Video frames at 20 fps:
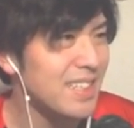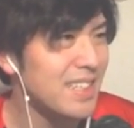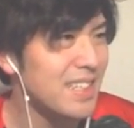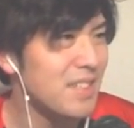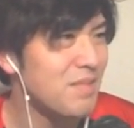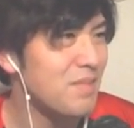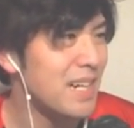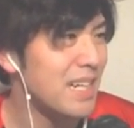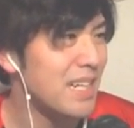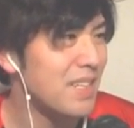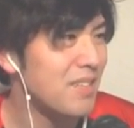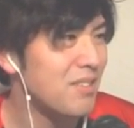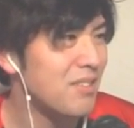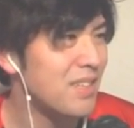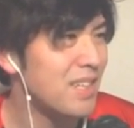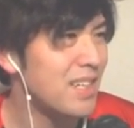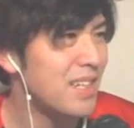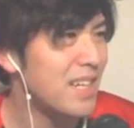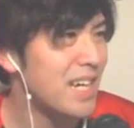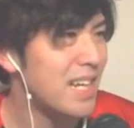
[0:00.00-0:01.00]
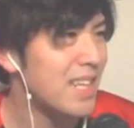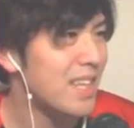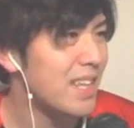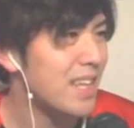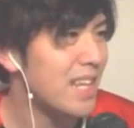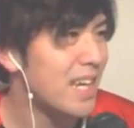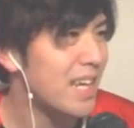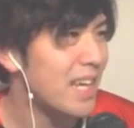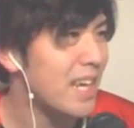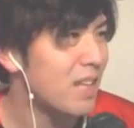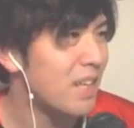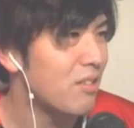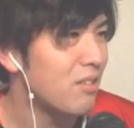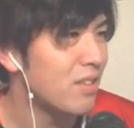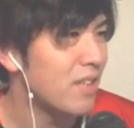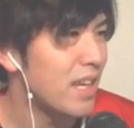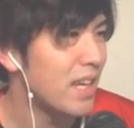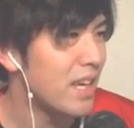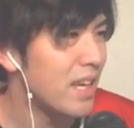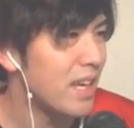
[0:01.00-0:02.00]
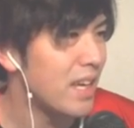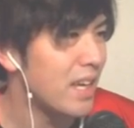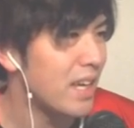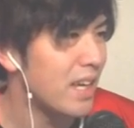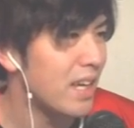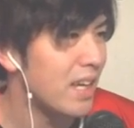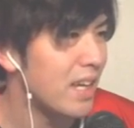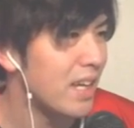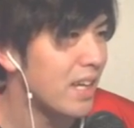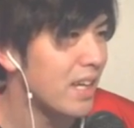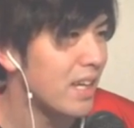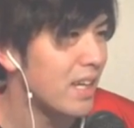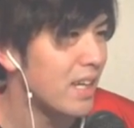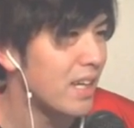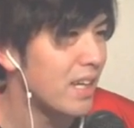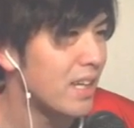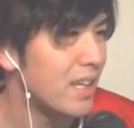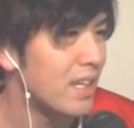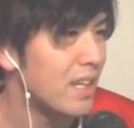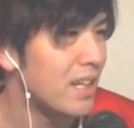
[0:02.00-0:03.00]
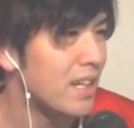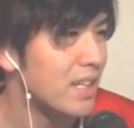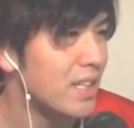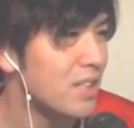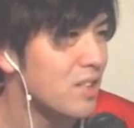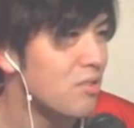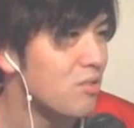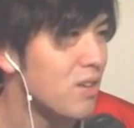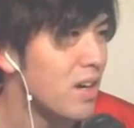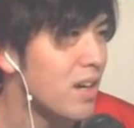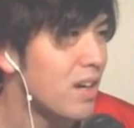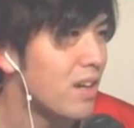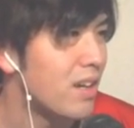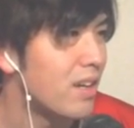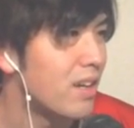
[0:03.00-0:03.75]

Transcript: 今の怒ったけどねいかがでしょうか